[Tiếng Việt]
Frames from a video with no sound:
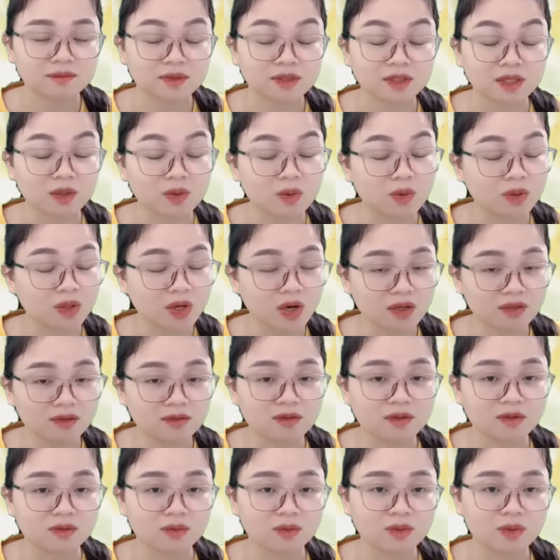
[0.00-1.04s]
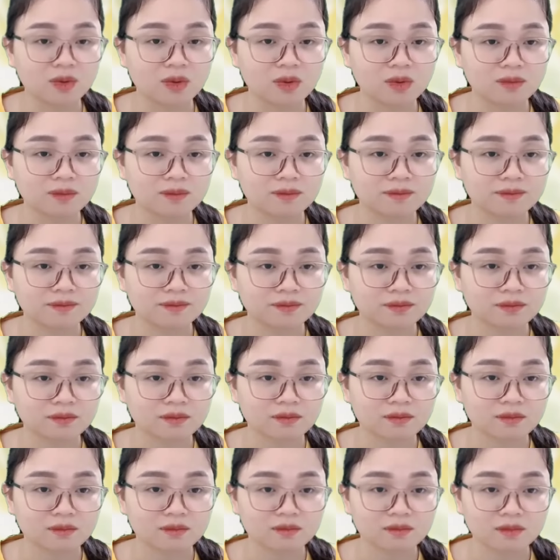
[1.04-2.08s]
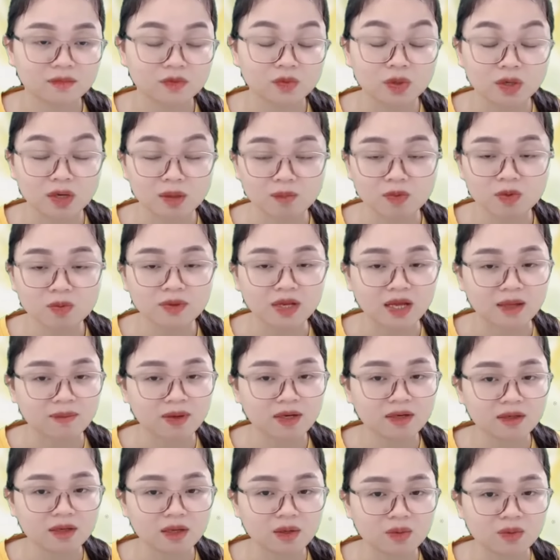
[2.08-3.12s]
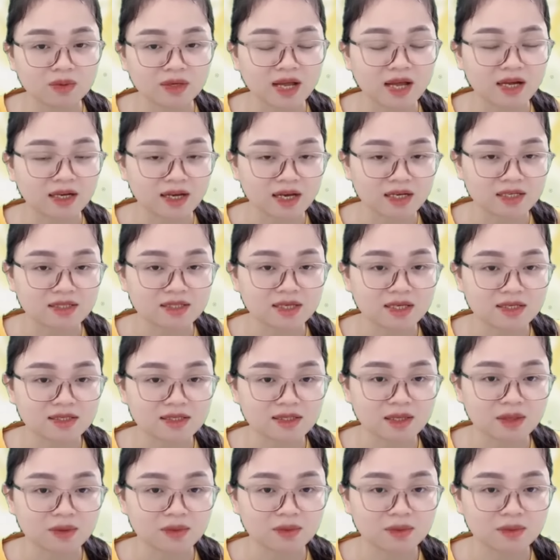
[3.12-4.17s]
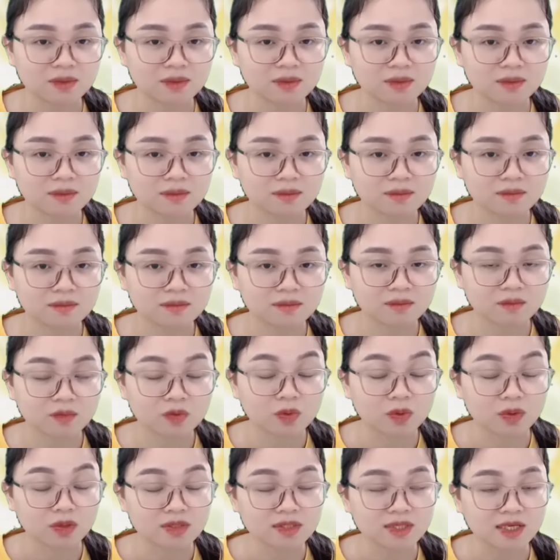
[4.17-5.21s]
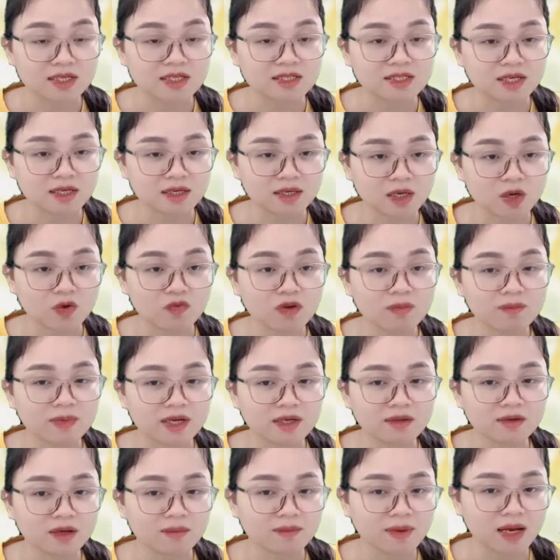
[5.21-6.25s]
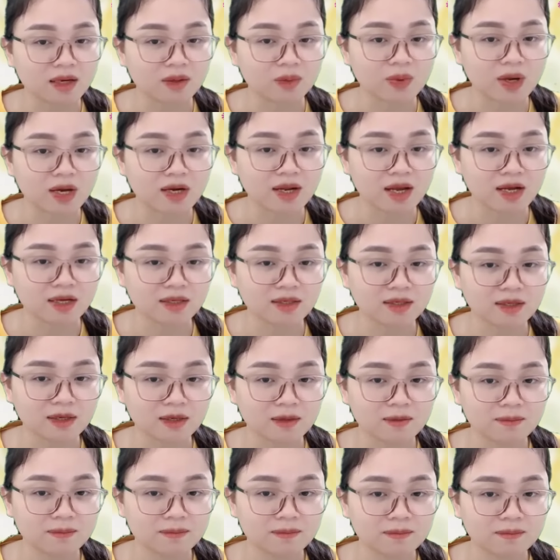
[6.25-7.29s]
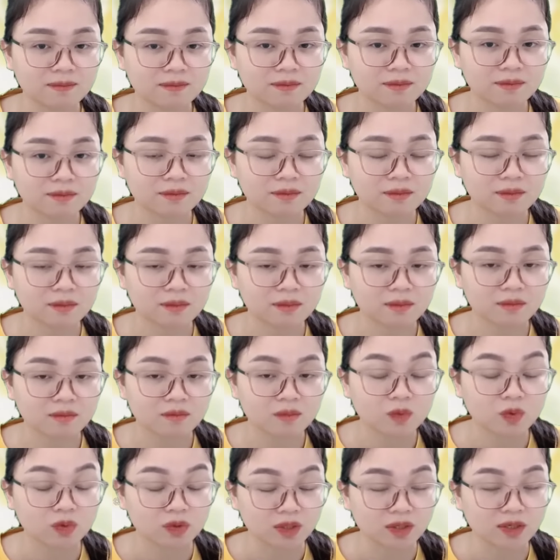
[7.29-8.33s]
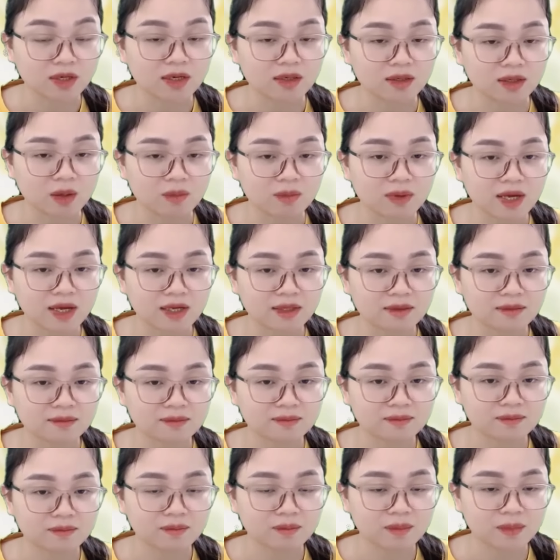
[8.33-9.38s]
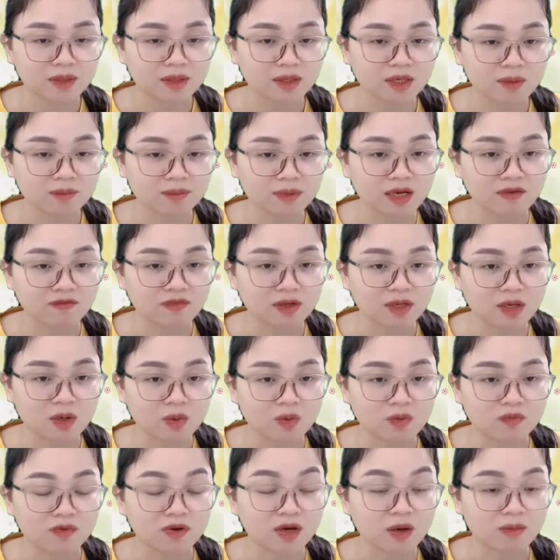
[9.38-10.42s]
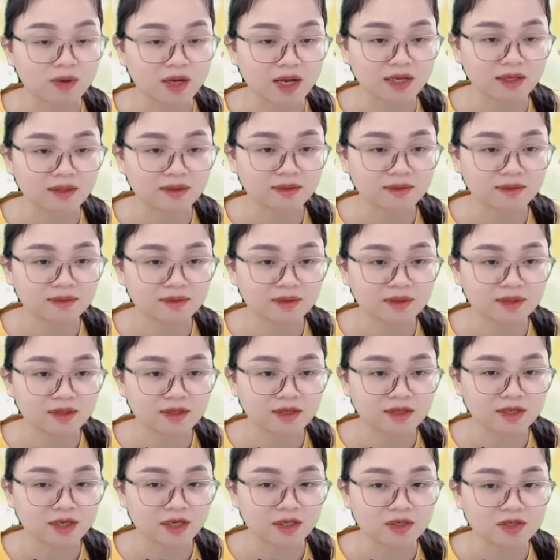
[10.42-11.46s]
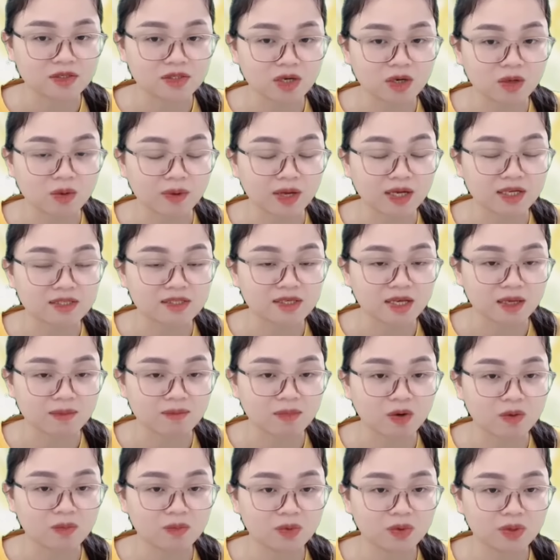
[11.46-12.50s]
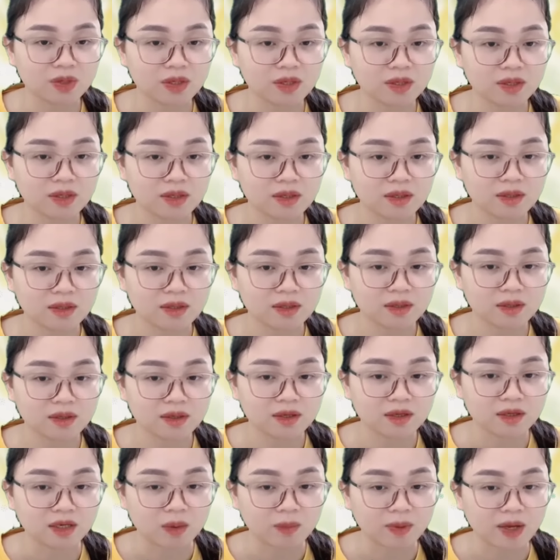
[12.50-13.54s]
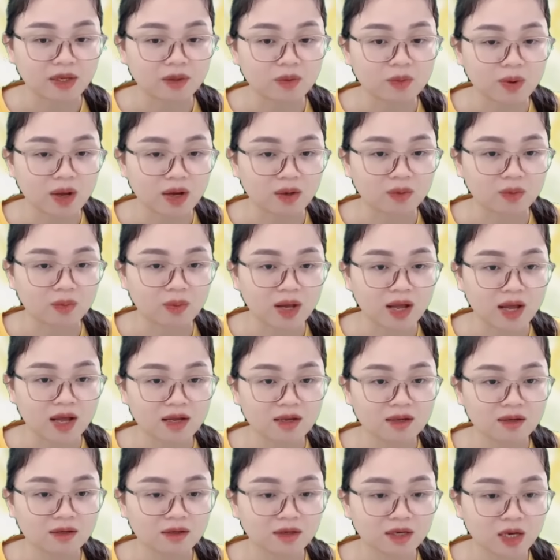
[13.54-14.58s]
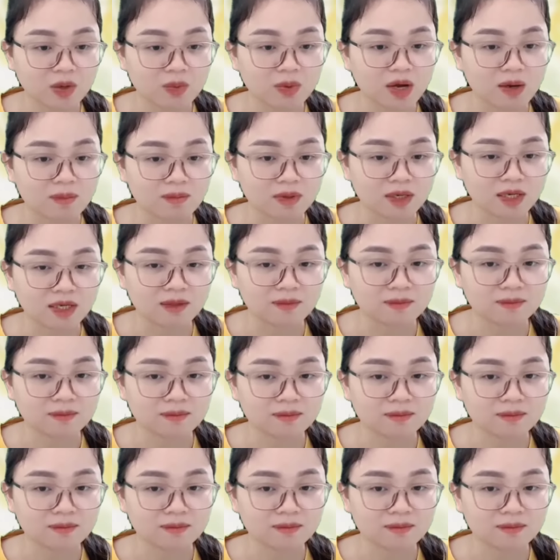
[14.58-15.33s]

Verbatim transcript: Thái độ coi thường cô Tuệ Lâm lúc này bắt đầu ngả ngả say rượu Cô đứng dậy chiến đấu với mấy người bạn quá đáng kia Cô tới gần Ngọc Anh Đập thẳng vào đầu Ngọc Anh Khiến cho Ngọc Anh chảy máu mũi Ngọc Anh hoảng quá Kêu ẩm lên